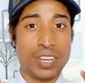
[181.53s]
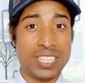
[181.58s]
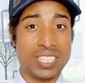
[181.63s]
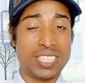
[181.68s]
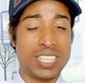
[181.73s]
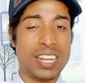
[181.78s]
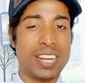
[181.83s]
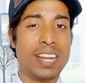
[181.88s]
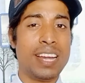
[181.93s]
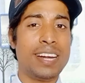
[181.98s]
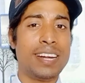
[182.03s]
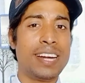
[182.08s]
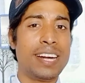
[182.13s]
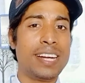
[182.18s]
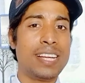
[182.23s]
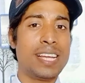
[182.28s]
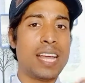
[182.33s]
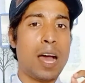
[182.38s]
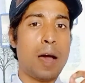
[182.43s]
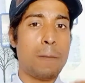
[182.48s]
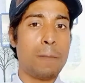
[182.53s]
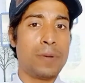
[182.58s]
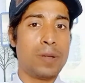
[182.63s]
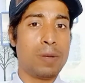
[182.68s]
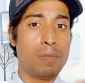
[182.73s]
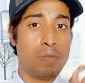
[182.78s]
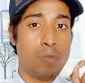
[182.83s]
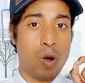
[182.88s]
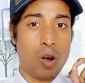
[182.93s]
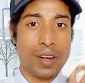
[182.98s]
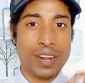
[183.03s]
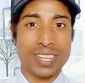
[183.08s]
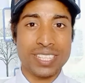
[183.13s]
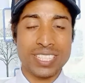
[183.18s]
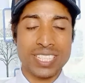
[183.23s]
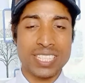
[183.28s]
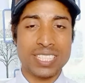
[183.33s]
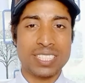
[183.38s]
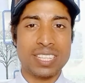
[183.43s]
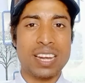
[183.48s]
से रिलेटेड या अपनी बॉडी स्किन
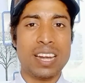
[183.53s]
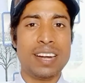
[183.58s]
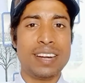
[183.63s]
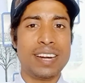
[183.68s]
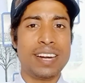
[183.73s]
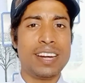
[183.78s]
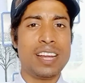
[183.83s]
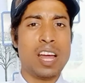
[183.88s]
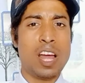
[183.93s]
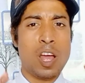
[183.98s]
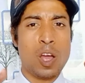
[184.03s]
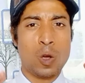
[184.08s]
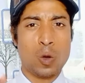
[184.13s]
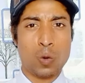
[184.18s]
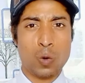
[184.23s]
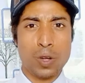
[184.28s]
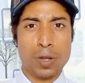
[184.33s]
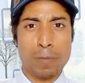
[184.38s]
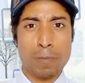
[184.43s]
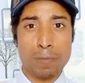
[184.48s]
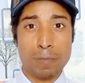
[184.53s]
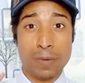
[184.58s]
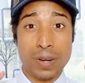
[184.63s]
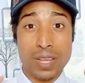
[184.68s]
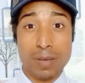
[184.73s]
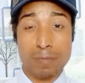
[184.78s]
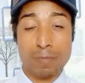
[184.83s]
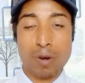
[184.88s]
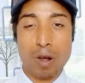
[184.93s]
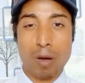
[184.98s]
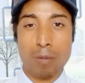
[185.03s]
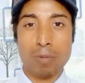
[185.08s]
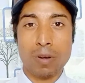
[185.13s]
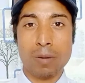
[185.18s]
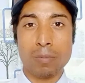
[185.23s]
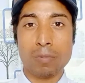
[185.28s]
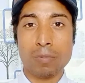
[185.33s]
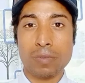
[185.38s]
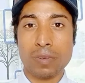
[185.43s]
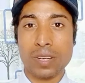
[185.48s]
से रिलेटेड कोई बड़ी प्रॉब्लम
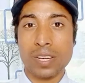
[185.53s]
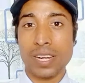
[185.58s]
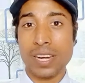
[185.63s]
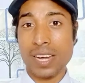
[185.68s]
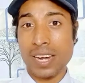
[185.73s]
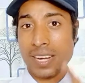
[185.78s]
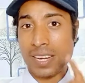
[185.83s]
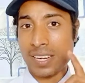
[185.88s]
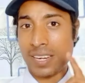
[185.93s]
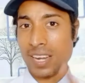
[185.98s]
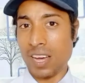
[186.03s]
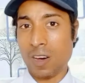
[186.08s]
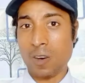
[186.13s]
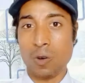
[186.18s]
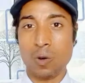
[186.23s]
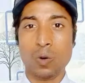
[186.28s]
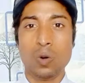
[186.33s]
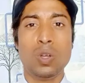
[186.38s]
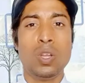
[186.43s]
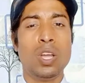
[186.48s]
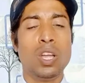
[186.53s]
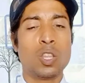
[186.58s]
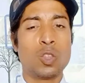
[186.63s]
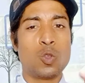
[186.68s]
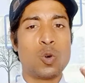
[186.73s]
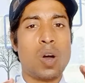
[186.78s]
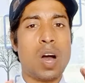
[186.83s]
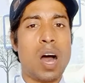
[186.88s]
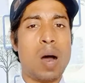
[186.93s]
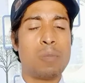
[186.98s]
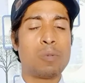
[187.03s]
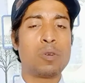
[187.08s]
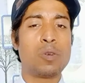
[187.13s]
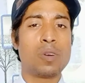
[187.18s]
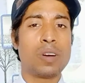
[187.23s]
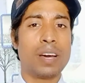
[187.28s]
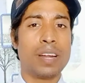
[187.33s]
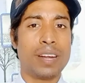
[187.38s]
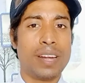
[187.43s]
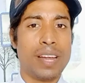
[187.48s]
क्रिएट ना हो तो आपको
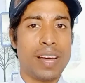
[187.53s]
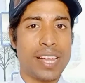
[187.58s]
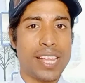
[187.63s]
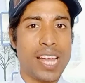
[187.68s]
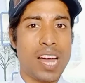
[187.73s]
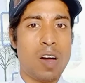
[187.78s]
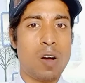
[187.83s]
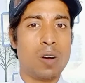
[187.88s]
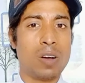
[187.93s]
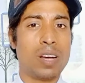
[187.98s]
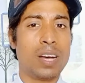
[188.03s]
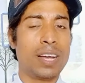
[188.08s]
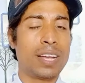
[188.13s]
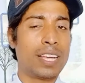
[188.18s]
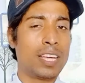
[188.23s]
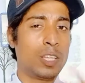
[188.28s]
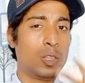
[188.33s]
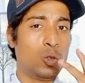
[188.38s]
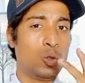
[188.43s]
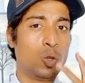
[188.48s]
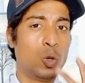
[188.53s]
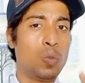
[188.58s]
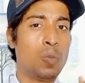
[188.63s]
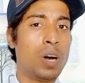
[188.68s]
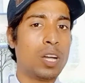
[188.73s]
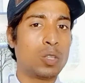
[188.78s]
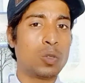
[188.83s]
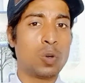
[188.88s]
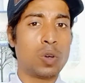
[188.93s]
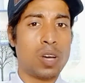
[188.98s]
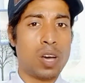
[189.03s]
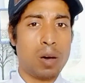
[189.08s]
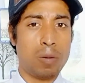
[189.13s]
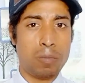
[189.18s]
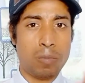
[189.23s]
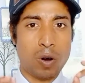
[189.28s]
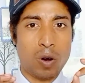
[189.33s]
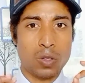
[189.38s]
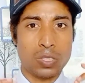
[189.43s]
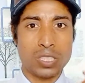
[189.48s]
करना क्या होगा कि दो बातों का
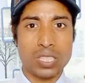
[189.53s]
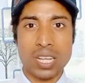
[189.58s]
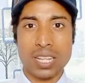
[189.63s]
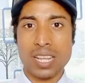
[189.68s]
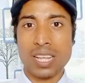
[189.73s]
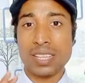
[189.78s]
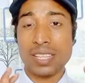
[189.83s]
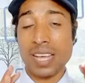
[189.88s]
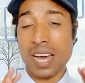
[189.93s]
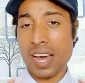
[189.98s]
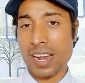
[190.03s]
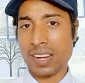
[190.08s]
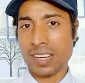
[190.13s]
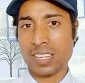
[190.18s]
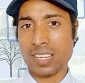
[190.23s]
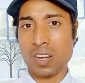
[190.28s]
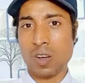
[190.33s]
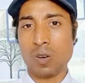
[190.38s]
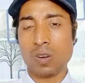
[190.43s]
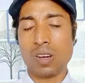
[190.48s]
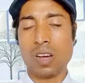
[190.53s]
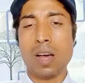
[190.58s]
बहुत ही ज़्यादा ध्यान रखना होगा